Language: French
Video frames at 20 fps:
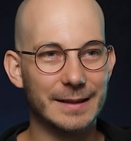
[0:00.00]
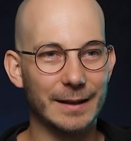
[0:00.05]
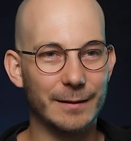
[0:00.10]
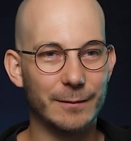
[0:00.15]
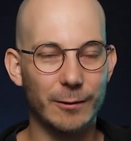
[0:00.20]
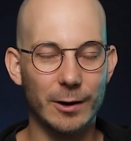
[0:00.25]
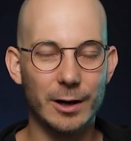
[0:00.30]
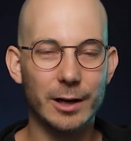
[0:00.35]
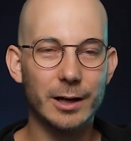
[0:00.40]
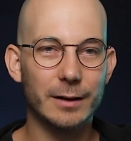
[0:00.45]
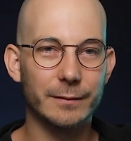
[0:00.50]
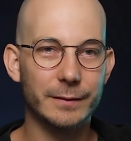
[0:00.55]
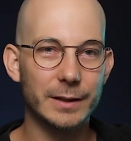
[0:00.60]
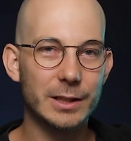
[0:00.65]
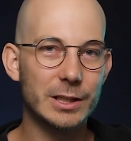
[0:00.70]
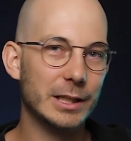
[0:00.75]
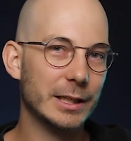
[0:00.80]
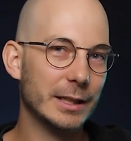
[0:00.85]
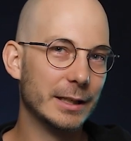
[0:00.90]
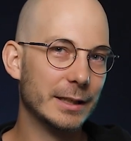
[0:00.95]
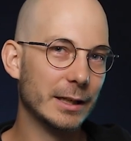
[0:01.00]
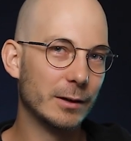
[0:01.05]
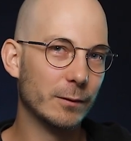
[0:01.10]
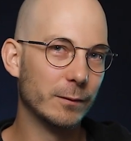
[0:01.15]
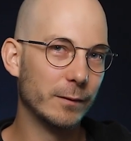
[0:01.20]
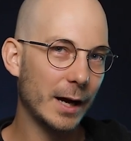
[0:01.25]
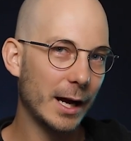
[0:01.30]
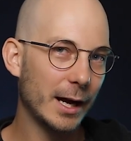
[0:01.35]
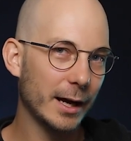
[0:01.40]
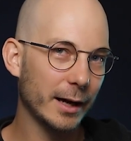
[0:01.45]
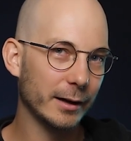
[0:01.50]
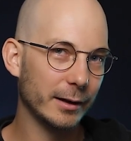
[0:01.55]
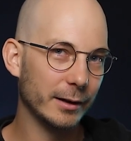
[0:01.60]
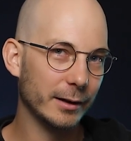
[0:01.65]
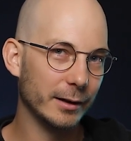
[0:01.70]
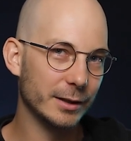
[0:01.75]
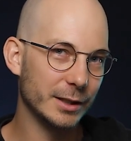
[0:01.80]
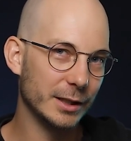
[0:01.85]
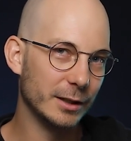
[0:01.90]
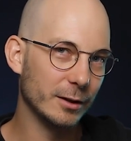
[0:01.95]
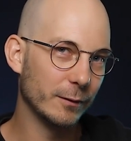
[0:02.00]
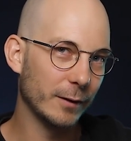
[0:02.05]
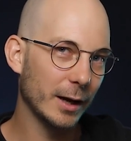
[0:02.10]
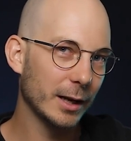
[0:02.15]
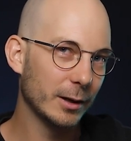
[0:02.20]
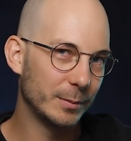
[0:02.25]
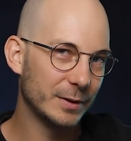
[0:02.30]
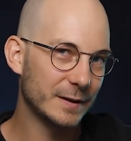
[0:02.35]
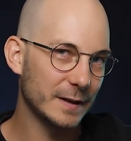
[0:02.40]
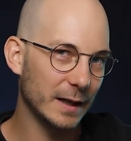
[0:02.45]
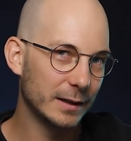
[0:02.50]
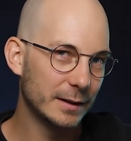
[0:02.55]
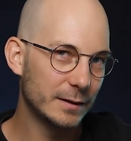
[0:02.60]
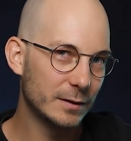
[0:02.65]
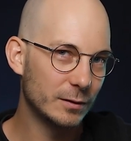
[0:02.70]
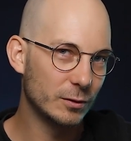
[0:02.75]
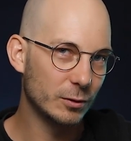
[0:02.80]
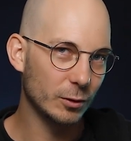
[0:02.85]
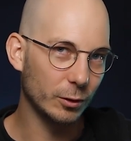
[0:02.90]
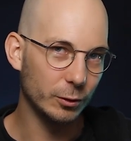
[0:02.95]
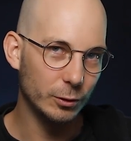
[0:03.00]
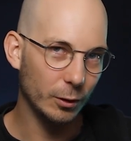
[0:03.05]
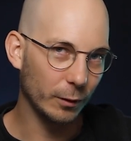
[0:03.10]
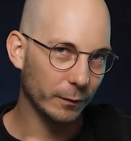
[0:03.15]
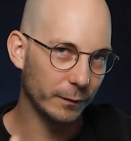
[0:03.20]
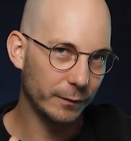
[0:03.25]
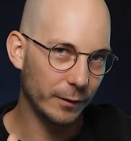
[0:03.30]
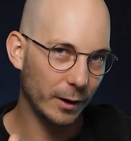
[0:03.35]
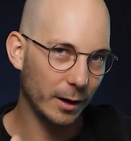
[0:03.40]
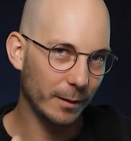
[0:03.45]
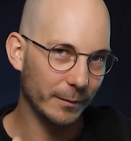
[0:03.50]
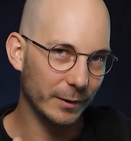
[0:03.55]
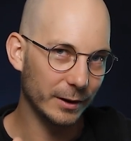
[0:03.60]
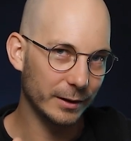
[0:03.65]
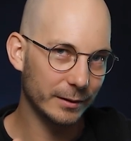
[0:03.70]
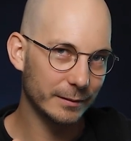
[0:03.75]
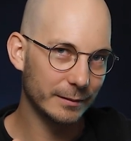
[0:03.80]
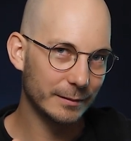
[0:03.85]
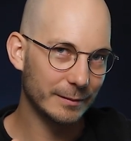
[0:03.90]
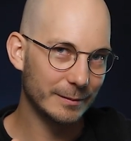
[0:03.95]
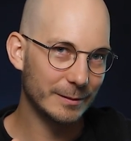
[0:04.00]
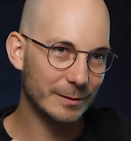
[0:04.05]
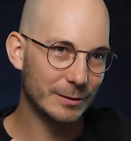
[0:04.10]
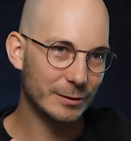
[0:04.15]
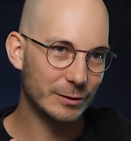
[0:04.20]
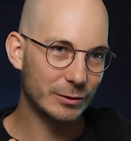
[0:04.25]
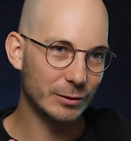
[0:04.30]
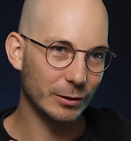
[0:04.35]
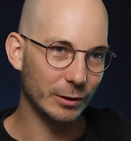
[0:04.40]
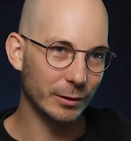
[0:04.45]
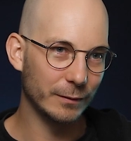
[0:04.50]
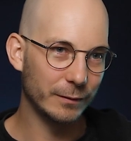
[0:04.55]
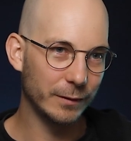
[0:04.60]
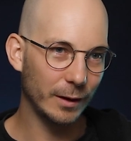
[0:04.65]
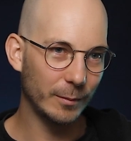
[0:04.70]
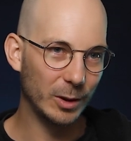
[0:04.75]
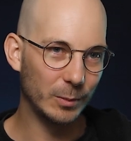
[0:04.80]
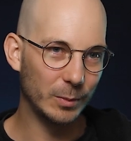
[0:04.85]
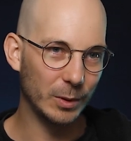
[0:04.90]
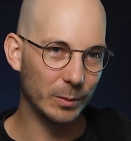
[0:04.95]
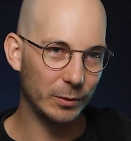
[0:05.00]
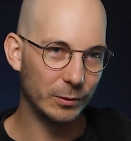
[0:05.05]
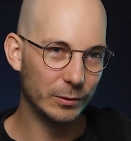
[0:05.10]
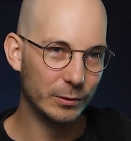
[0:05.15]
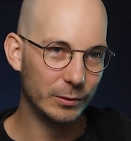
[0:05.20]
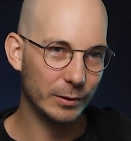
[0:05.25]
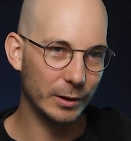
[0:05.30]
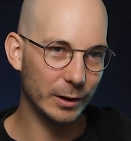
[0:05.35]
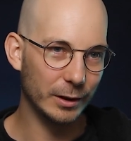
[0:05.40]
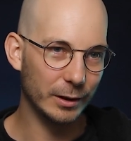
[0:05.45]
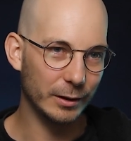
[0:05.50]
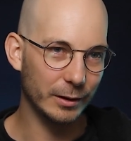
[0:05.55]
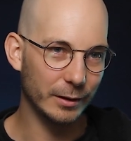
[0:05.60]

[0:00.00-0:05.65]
cette fois-là, en fait, je l'ai découvert, j'ai découvert le pissenlit sur une autre forme, sur une forme un peu plus